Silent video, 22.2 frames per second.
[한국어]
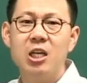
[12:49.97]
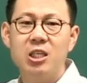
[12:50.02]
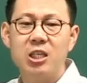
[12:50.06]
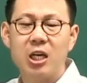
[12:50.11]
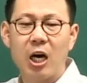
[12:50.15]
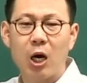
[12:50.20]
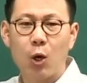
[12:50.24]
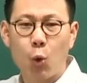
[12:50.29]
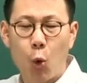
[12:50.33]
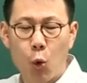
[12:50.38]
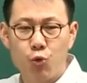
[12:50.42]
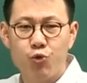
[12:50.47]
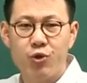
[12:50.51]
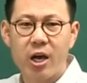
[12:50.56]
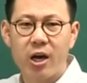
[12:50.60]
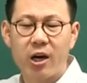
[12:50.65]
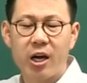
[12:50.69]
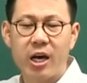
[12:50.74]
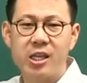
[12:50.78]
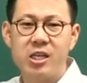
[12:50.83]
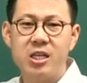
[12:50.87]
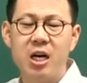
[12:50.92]
자,
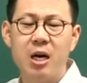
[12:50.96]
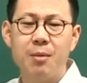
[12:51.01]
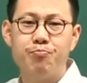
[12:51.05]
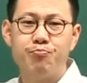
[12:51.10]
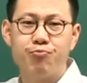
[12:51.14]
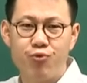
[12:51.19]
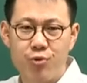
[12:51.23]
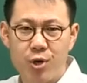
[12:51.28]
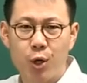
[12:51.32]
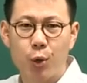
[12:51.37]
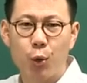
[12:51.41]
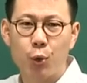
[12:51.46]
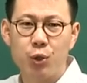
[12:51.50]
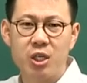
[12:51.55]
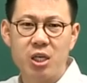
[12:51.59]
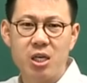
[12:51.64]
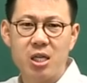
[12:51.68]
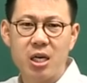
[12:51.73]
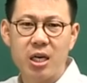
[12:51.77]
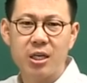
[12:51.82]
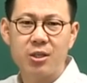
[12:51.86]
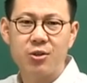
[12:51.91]
고구려가 아니라 부여로
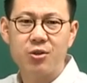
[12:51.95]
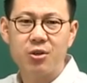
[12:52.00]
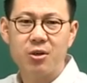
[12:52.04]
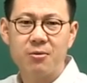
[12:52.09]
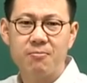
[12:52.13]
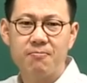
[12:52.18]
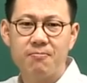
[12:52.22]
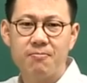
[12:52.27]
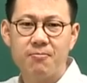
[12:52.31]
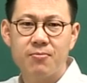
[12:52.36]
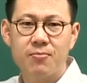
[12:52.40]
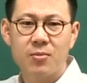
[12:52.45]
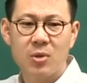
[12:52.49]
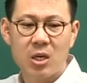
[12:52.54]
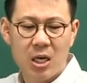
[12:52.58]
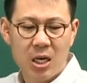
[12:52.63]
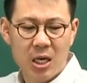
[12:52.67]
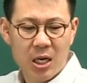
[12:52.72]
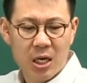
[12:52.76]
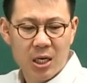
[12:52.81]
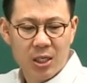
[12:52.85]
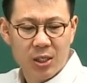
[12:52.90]
고쳐야 되겠죠.
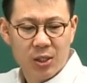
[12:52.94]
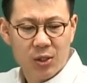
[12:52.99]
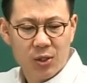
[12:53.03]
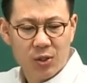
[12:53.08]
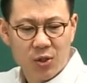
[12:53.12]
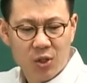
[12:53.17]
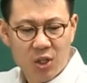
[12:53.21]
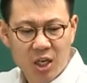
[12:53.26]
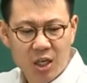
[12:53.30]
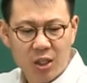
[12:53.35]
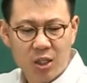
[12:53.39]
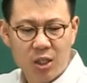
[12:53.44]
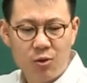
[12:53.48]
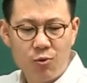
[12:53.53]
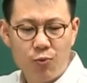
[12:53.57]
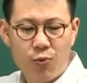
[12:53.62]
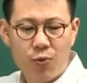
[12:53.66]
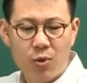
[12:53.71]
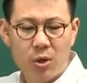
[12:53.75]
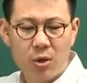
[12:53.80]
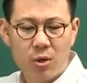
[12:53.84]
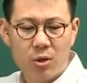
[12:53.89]

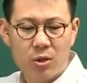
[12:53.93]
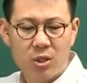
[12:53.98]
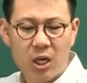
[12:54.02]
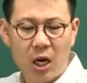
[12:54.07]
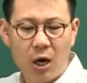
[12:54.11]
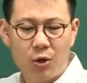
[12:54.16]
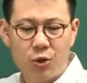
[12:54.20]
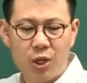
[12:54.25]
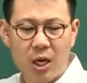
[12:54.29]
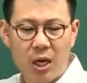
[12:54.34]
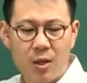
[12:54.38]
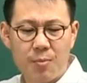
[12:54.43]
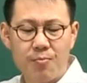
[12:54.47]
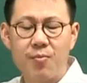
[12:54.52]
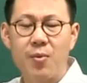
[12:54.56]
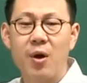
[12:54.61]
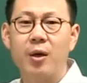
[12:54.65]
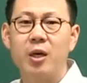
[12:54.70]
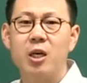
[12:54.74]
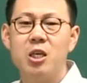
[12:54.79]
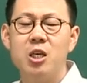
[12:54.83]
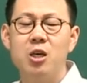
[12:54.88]
티귿은 자 어떻게
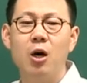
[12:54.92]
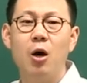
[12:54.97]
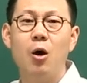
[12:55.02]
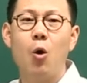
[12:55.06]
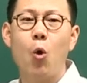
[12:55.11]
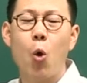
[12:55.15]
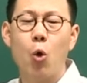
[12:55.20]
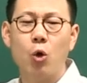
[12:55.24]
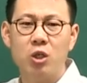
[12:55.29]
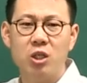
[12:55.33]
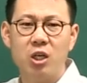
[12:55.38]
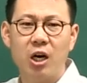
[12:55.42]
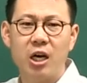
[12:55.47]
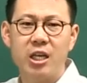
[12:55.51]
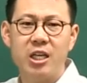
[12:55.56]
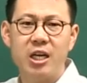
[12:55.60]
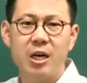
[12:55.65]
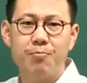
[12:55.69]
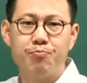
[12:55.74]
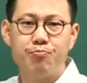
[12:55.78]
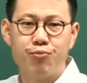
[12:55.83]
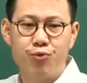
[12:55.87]
뭐 이거 옥적
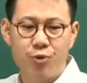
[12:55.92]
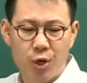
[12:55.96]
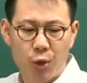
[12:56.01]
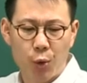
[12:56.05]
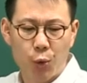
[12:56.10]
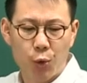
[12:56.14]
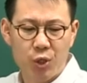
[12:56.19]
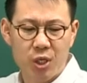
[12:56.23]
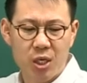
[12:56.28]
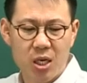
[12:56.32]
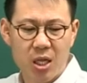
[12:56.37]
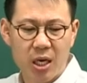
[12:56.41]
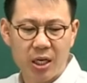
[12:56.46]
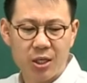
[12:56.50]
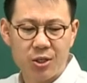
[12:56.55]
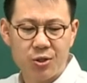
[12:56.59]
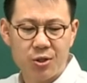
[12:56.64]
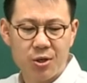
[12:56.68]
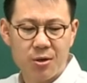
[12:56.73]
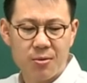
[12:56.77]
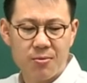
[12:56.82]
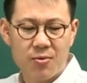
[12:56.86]
아니라 부여로 고쳐야
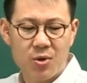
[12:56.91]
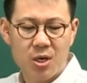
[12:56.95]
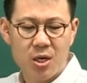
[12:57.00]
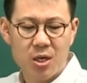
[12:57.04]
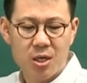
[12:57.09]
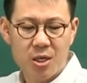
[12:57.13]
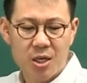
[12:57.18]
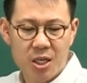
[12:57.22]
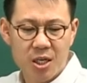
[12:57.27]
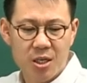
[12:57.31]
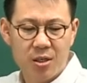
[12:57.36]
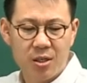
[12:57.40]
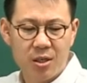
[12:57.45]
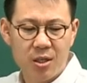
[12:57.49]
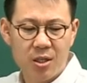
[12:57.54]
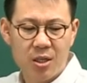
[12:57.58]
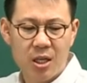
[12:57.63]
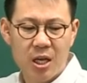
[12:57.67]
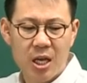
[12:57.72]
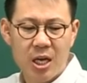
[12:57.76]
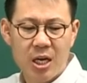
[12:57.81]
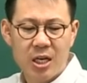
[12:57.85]
되겠죠.
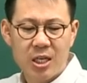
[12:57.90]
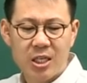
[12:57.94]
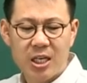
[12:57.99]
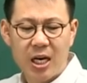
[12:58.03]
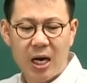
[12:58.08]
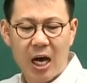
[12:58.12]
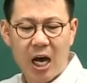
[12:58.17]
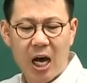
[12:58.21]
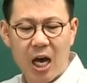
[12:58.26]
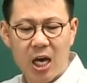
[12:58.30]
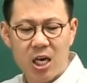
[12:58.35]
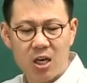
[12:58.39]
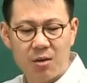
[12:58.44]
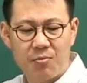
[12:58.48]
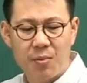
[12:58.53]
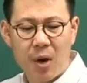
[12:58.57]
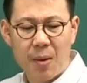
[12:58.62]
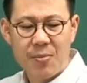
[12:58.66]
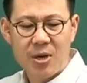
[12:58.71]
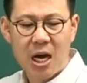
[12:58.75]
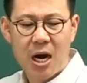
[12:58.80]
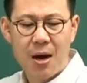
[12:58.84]
리을은 자 이런
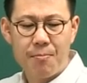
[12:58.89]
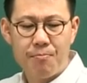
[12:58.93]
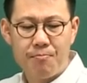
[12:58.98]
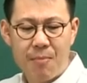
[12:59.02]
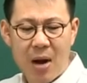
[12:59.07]
뭡니까?